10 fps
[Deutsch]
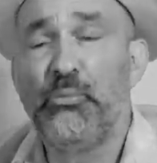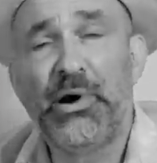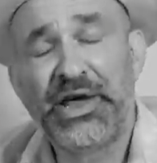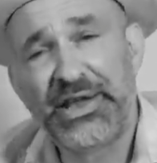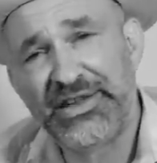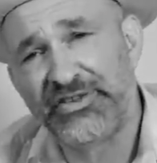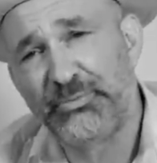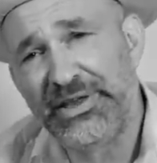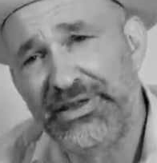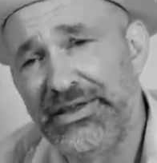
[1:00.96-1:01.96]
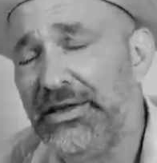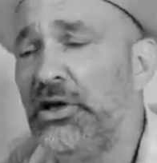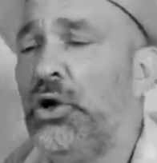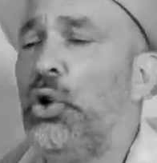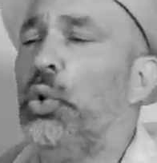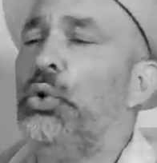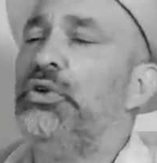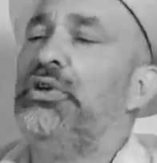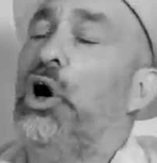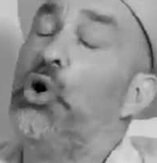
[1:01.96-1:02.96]
bei der SPD
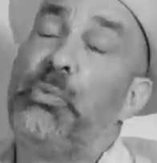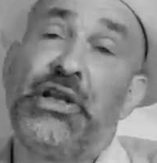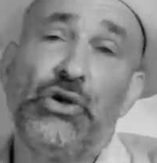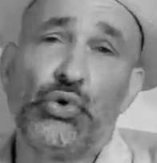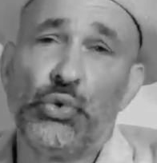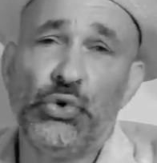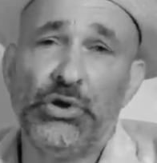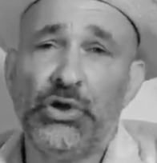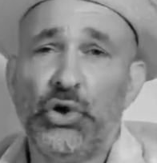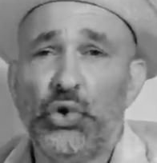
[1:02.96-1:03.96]
und auch bei den Grünen